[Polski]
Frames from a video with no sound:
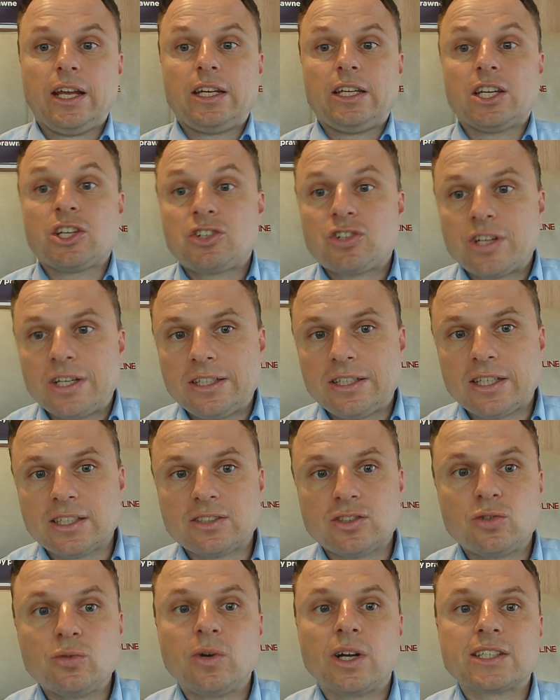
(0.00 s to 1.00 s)
Jeszcze inna
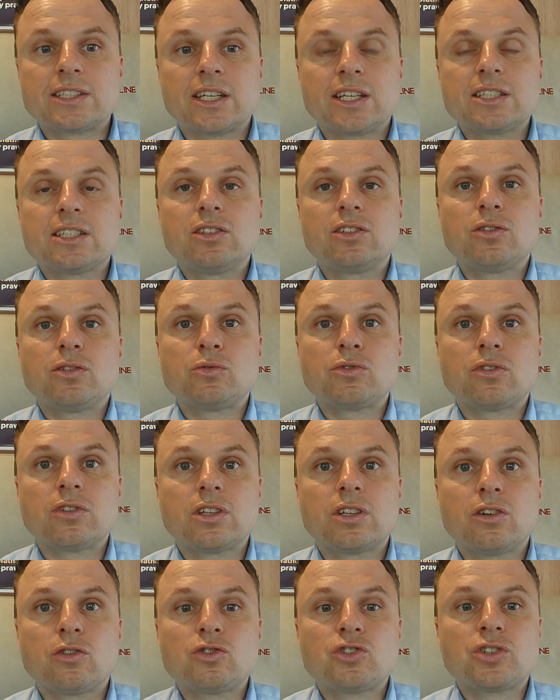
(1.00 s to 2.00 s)
sytuacja jest, gdy,
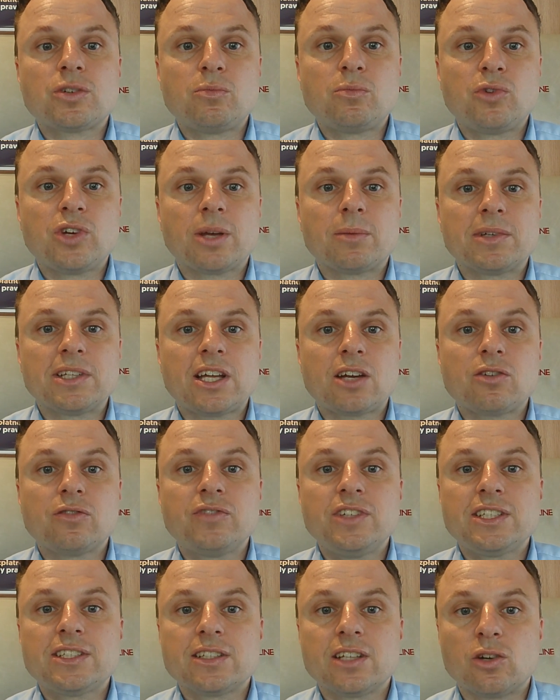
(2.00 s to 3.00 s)
gdy otrzymujemy
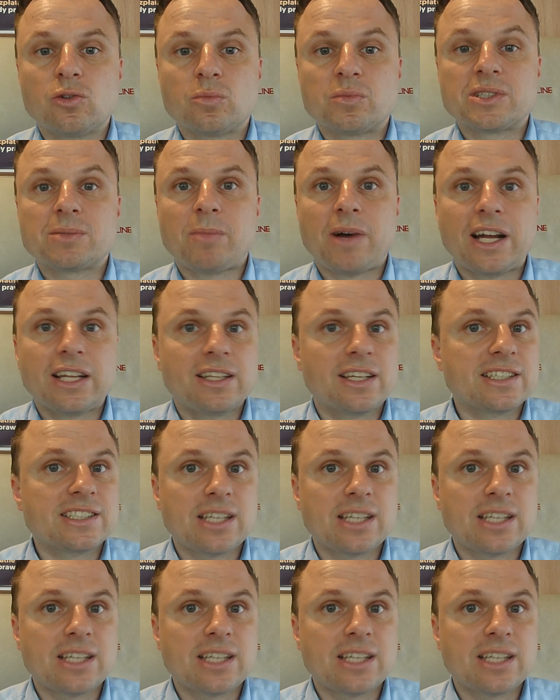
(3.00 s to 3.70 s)
darowiznę lub spadek,